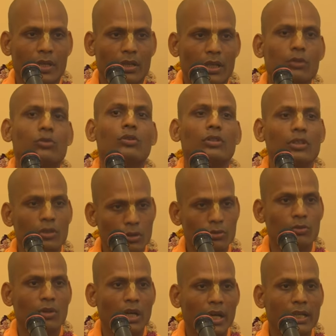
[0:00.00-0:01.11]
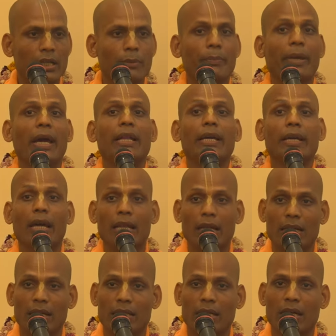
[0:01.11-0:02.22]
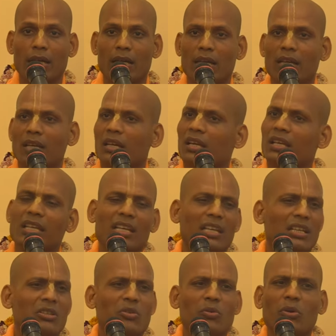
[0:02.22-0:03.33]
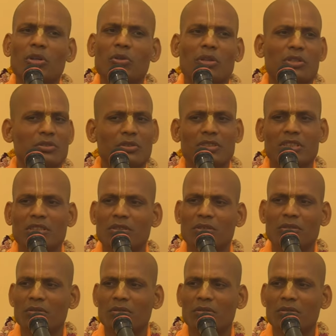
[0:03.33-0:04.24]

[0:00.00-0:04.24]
तब उसको निधन हुआ है लेकिन पहले क्या लग रहा था ये कोई अस्त्र से